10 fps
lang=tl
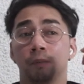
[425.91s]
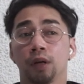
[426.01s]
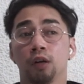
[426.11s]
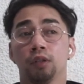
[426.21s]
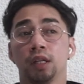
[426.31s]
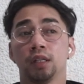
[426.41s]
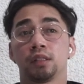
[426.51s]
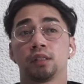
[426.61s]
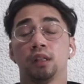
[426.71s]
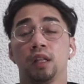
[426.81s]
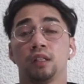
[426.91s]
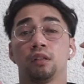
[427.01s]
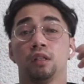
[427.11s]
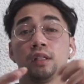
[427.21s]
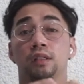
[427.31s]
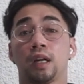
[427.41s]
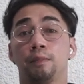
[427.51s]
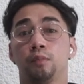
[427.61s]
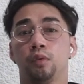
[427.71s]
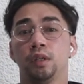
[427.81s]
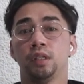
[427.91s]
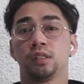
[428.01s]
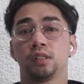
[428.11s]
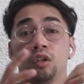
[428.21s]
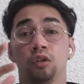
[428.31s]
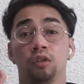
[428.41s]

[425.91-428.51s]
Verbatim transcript: proudest litter ng Trap Bullies.